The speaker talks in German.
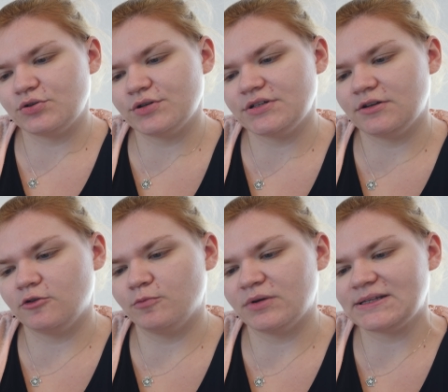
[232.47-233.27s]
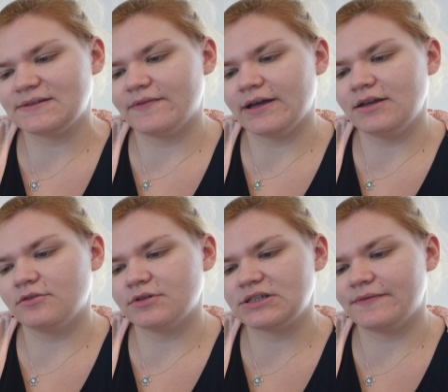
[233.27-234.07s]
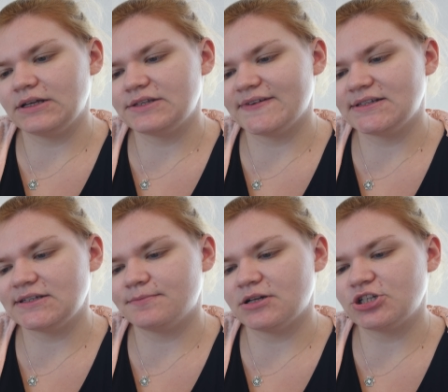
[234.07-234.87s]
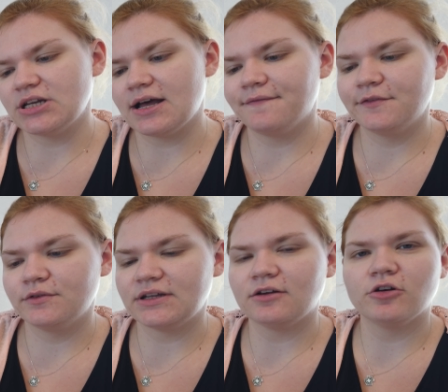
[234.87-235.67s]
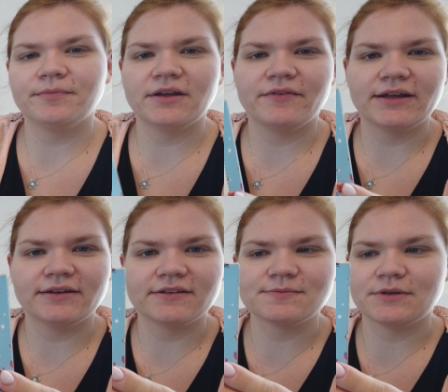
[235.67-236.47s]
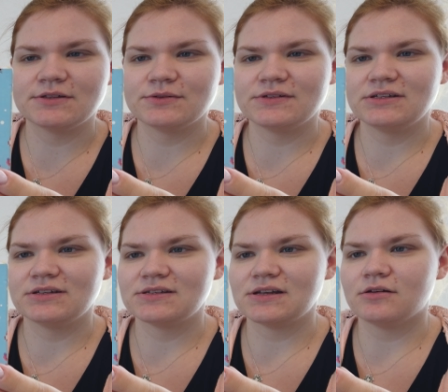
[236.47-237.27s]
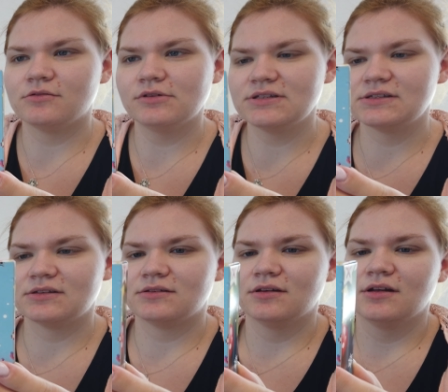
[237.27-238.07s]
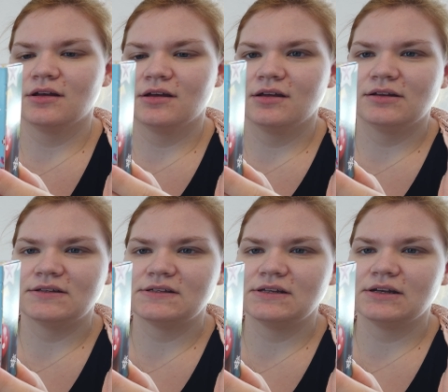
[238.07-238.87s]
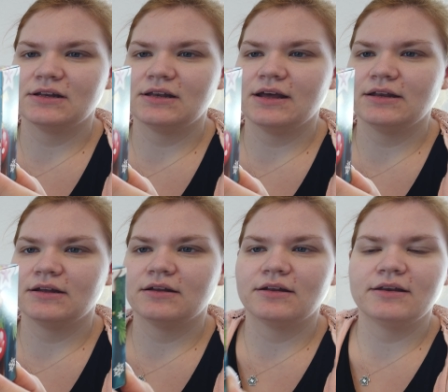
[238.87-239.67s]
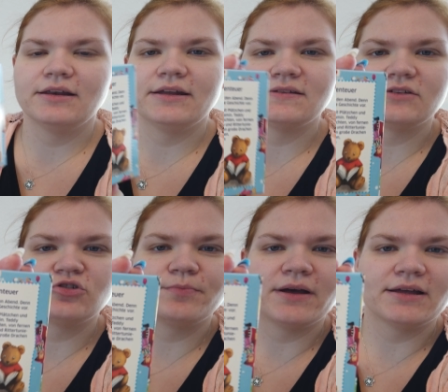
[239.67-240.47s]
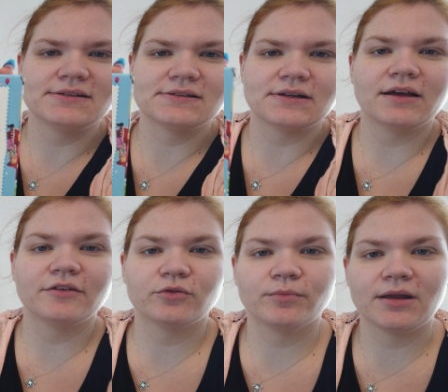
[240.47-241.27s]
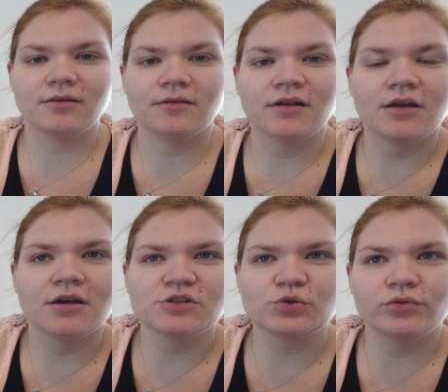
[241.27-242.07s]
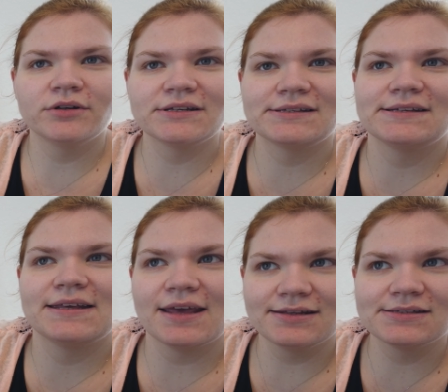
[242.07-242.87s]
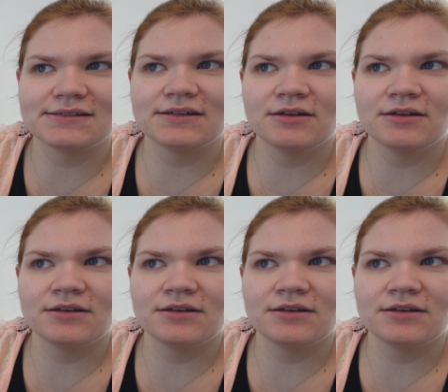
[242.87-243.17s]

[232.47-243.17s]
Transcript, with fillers: Türchen Nummer 2. Noch 22 Mal schlafen und dann kommt der Weihnachtsmann. So sieht das aus. Ist hier ein kleiner Lesespaß. Also mein Sohn ist jetzt